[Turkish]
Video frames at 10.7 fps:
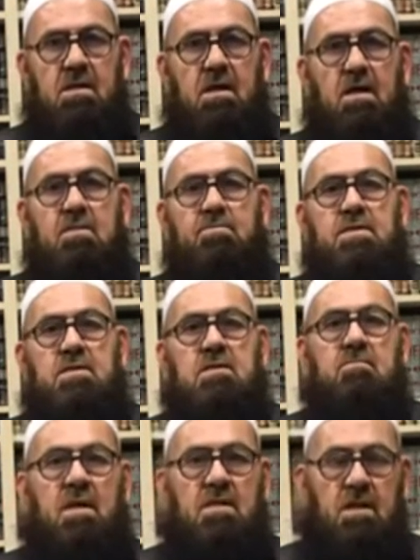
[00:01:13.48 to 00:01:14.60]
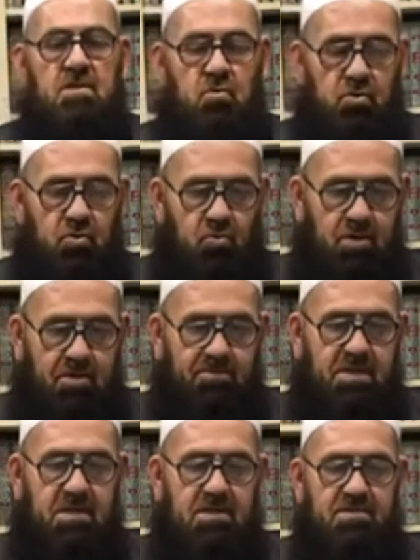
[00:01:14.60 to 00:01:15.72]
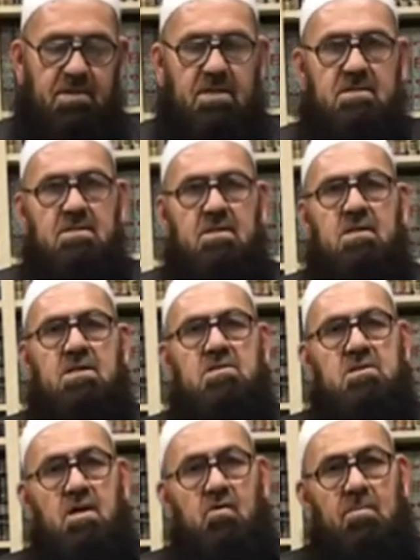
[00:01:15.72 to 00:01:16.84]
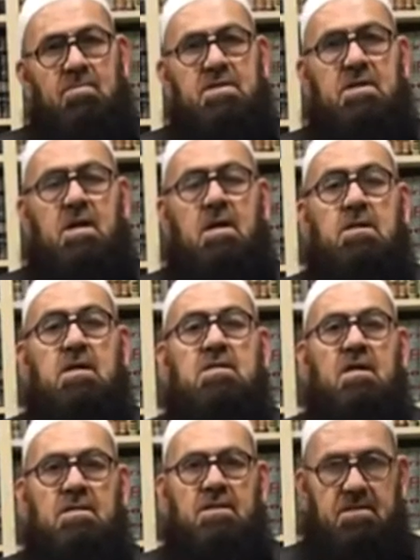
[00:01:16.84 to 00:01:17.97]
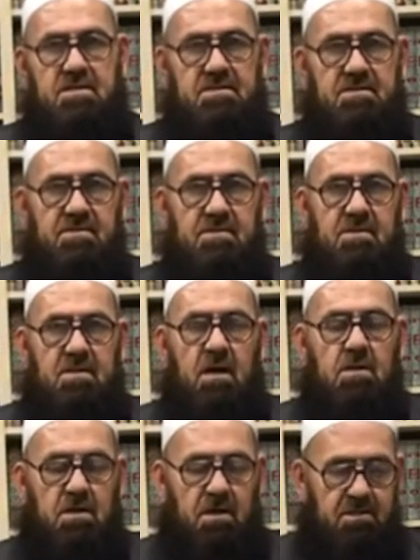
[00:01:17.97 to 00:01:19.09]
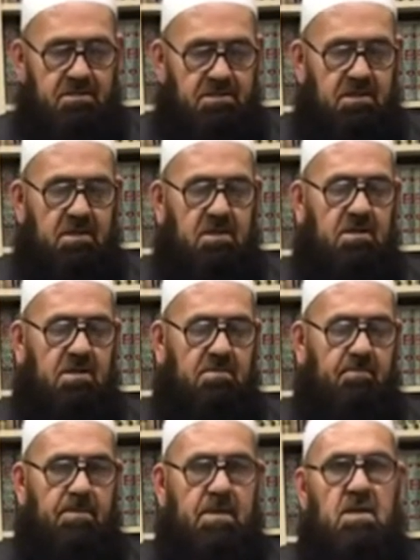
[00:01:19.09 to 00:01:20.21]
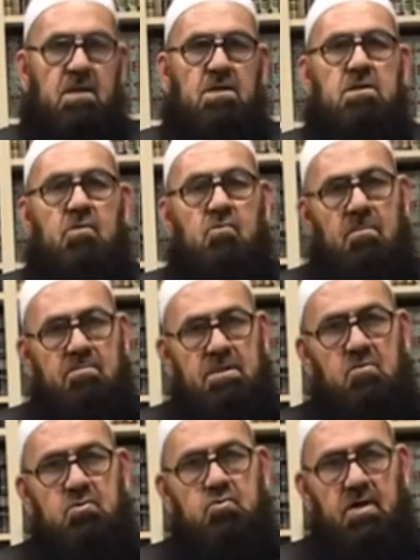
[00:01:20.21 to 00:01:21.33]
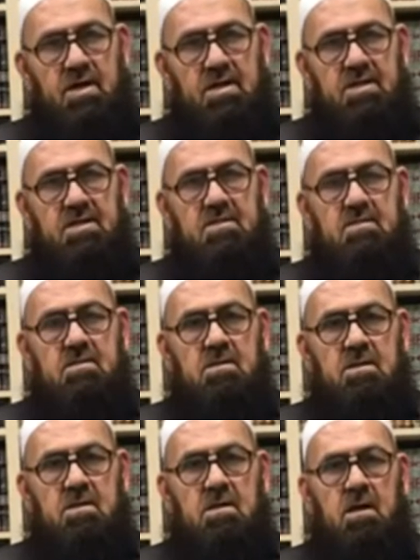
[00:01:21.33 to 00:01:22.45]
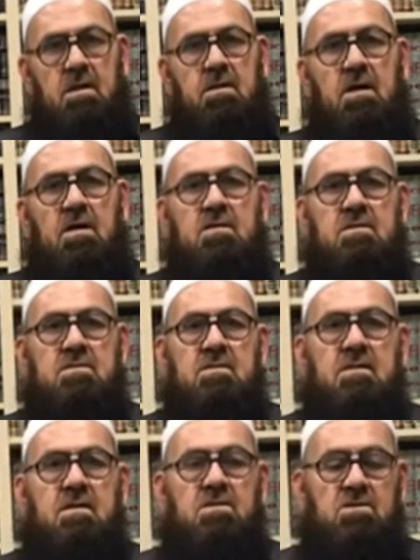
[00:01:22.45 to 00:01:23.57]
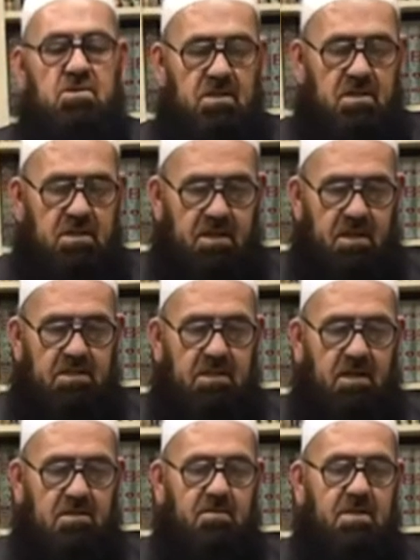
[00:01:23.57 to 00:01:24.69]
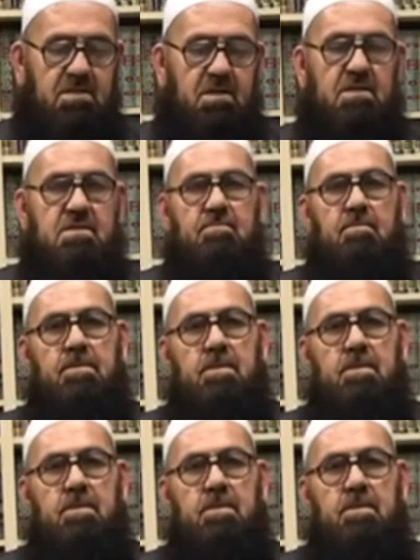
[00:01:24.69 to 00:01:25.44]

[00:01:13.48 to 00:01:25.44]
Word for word: kalbi imanla dolu olan bir insan, devamlı Allah'ı anar, Allah'ı zikreder. Devamlı ve sürekli Allah'ın dinine yardım eder.''